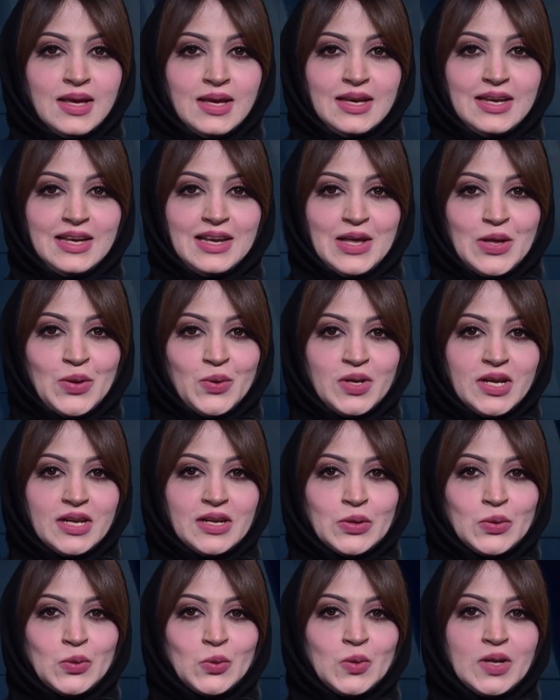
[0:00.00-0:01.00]
إلى هنا
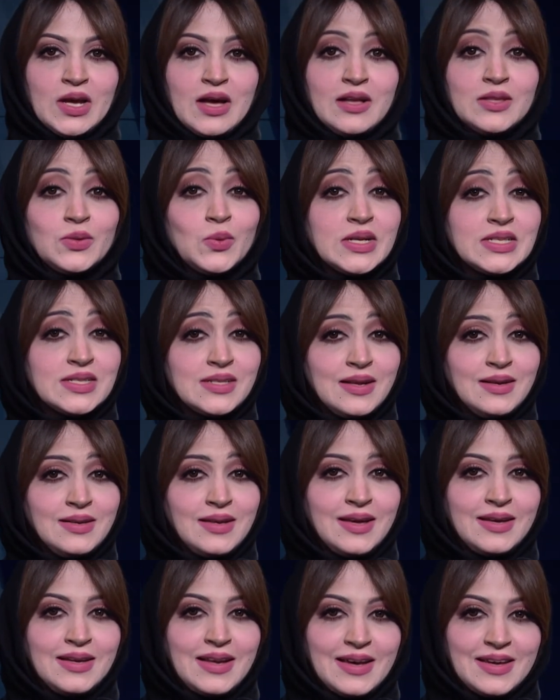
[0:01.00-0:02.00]
نكون قد
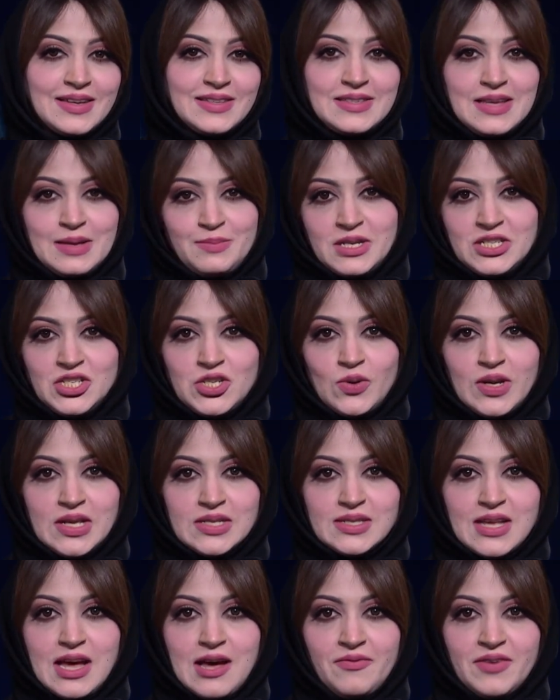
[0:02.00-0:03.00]
وصلنا إلى ختام الجولة
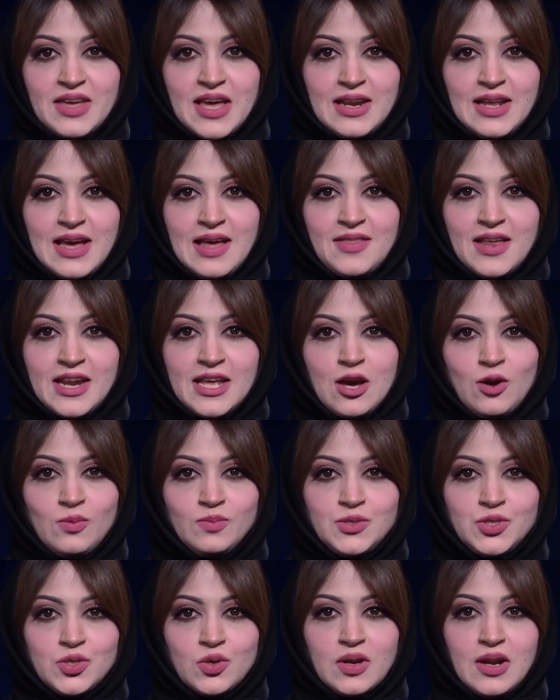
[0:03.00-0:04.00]
الصحفية لهذا اليوم
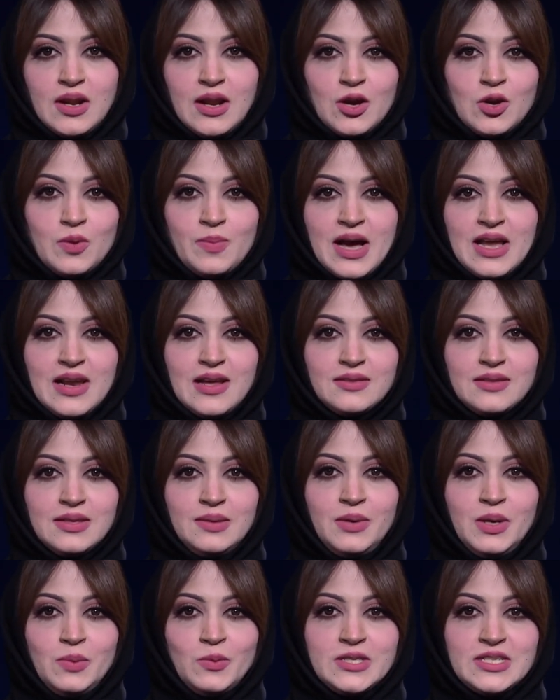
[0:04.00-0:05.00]
شكرا لكم على طيب
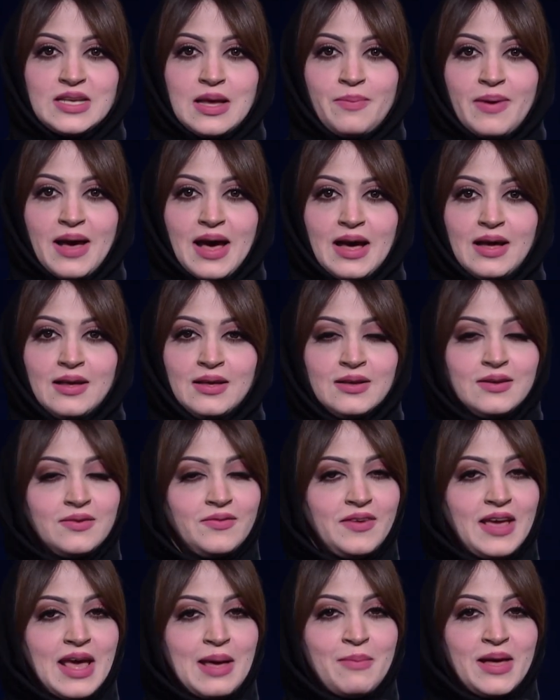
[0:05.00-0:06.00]
المتابعة
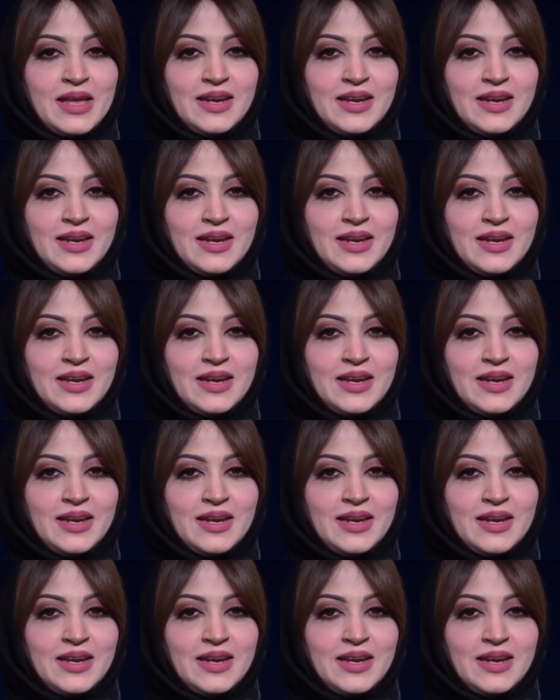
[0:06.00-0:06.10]
في أمان